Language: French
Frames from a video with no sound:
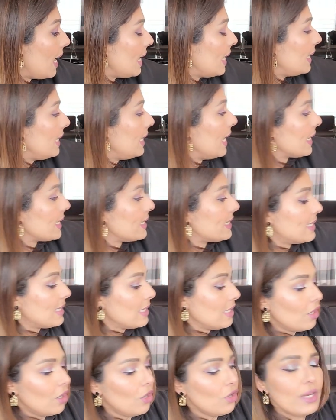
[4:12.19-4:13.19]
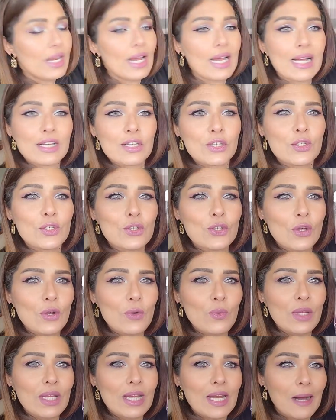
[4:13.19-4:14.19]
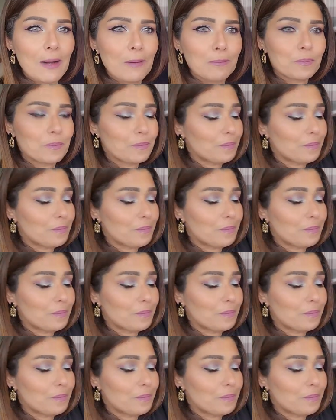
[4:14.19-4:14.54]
Next, on a celui-là.